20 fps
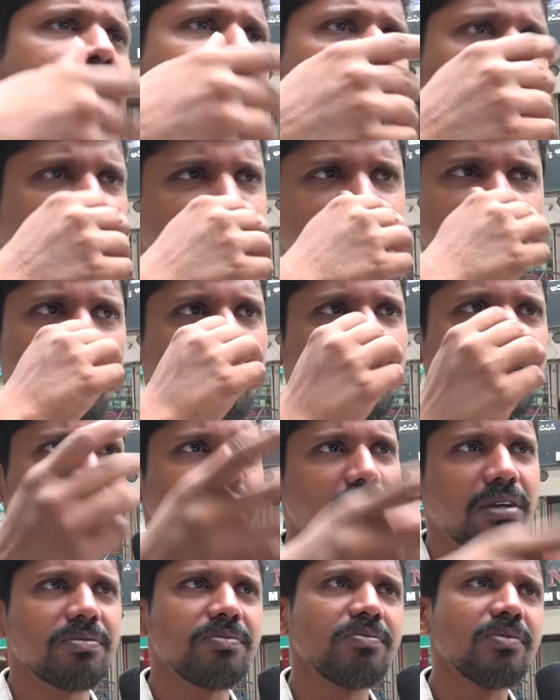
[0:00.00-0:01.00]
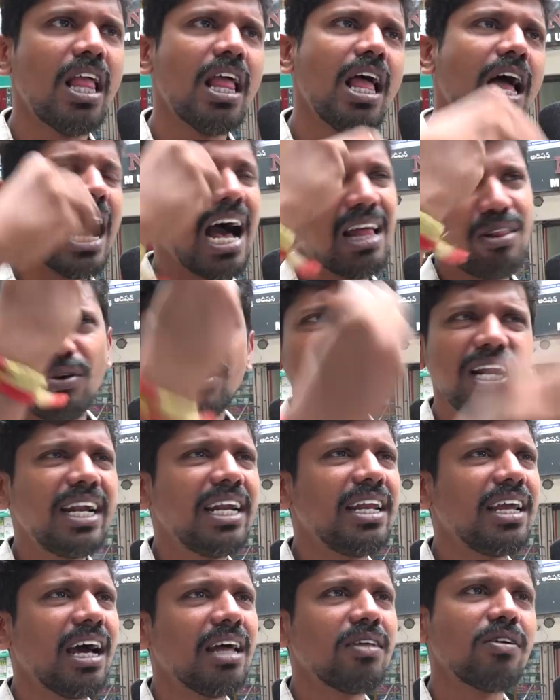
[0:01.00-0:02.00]
మీడియా మీద చెప్పిస్తారు అది
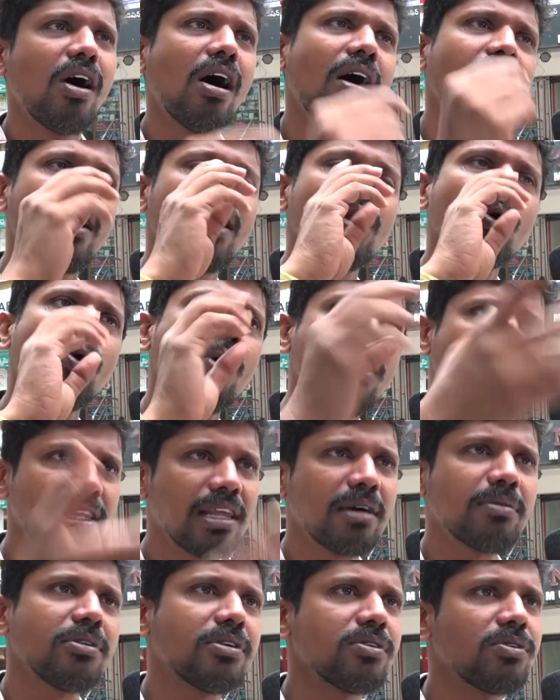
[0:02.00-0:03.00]
వదిలేయండి అది వాళ్ళ కుక్కలతో